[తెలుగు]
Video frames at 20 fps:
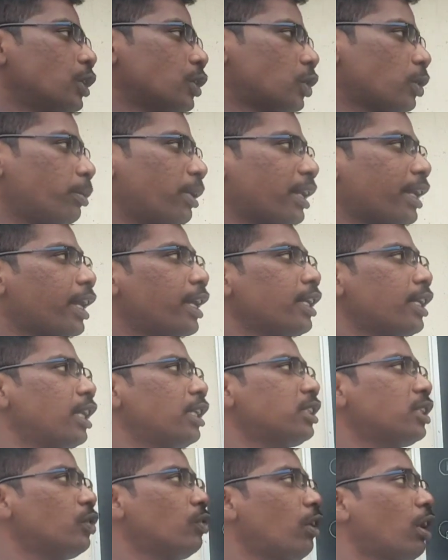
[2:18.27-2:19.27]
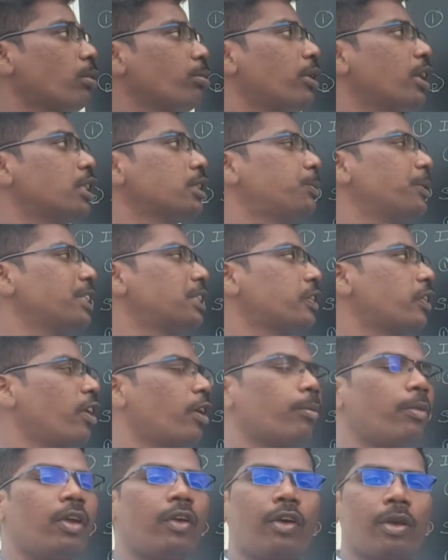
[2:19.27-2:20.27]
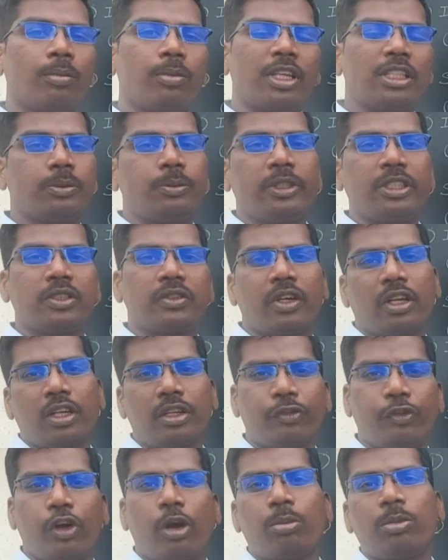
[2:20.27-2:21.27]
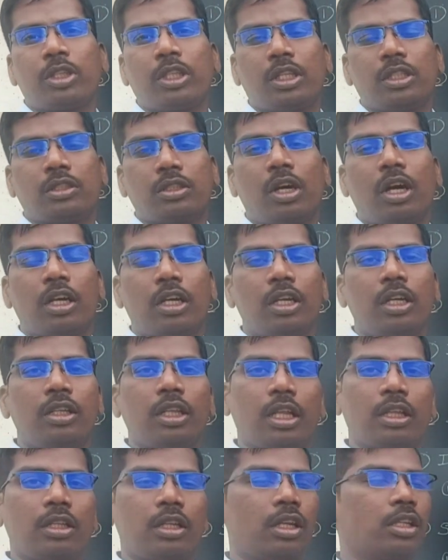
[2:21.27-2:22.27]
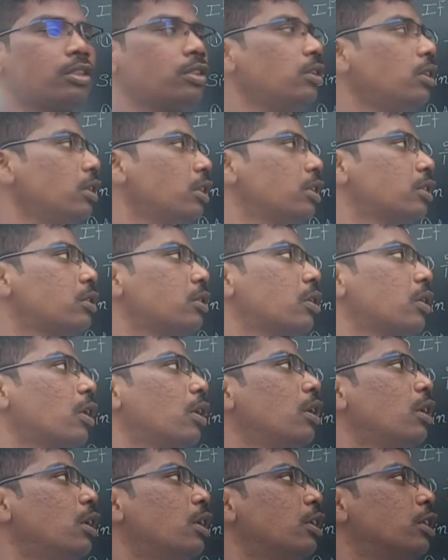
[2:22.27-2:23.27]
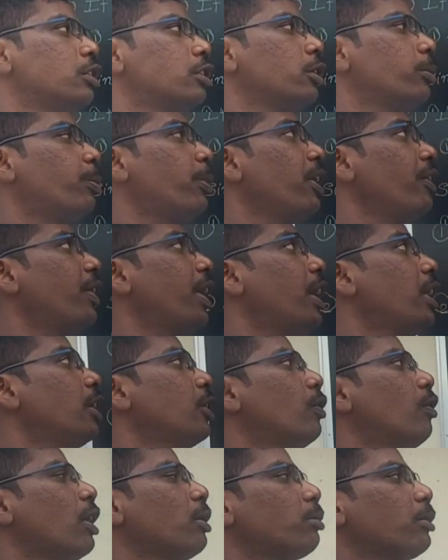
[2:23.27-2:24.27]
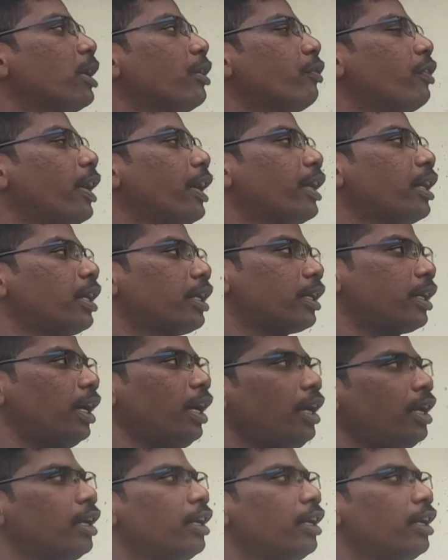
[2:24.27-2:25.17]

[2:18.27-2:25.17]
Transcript: సో మనకేం తెలుసు వన్ మైనస్ పీ స్క్వేర్ బై వన్ ప్లస్ పీ స్క్వేర్ అనే ఫార్ములా తెలుసు ఆల్రెడీ టెన్త్ క్లాస్లో నేర్చుకున్నాం సో పీ వాల్యూ వన్ బై ఫైవ్ కనుక